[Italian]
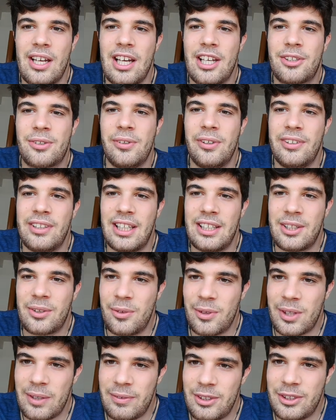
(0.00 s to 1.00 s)
Ascoltate
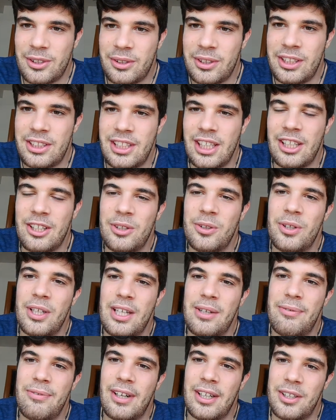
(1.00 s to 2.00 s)
quello che vi sto dicendo
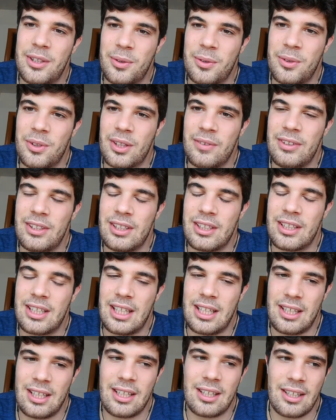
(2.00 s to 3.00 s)
e fate quello che, vi,
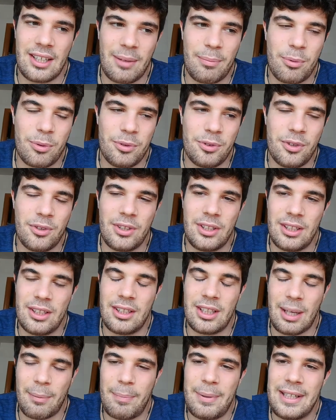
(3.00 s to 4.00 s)
che appunto eh,
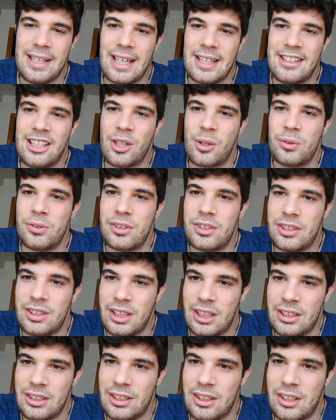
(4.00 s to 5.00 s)
applicate i
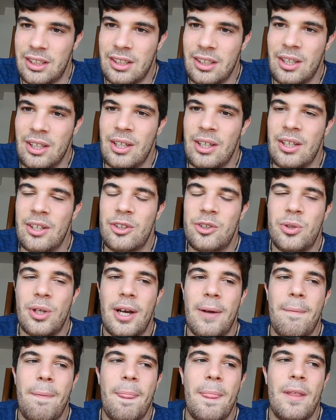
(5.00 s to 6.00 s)
consigli.
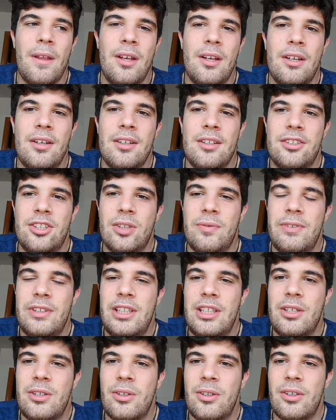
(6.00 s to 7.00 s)
Cioè, se io vi
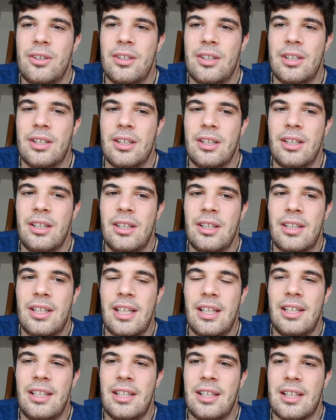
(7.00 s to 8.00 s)
dico eh,
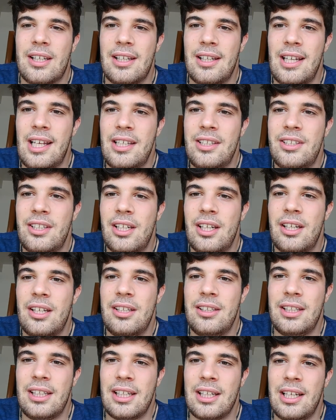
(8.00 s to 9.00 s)
che, li, che leggere
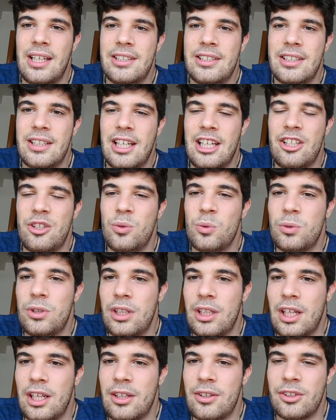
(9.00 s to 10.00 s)
in inglese è
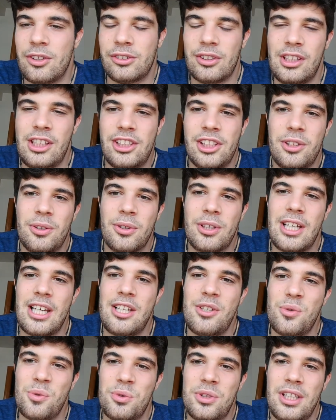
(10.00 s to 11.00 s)
inutile, non sto dicendo che è
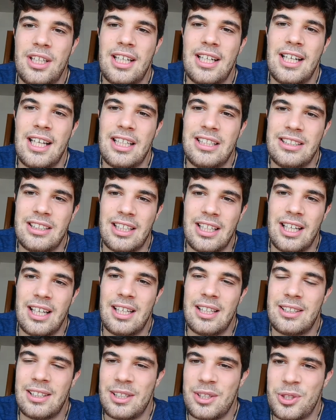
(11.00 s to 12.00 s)
inutile leggere,
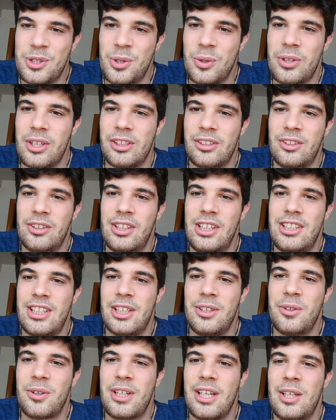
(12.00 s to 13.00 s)
attenzione, sto
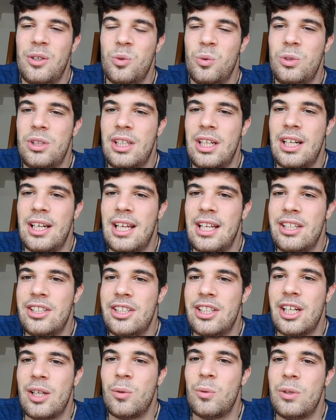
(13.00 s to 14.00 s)
dicendo che è inutile
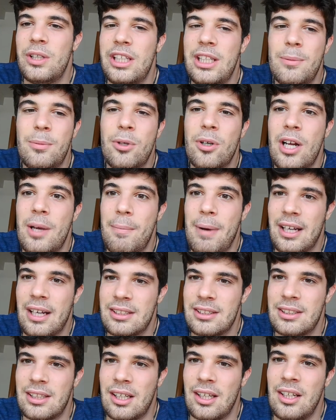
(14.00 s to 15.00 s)
leggere un libro e
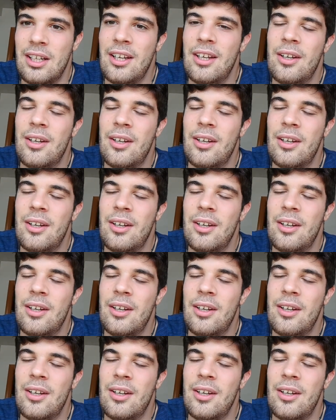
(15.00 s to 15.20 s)
basta.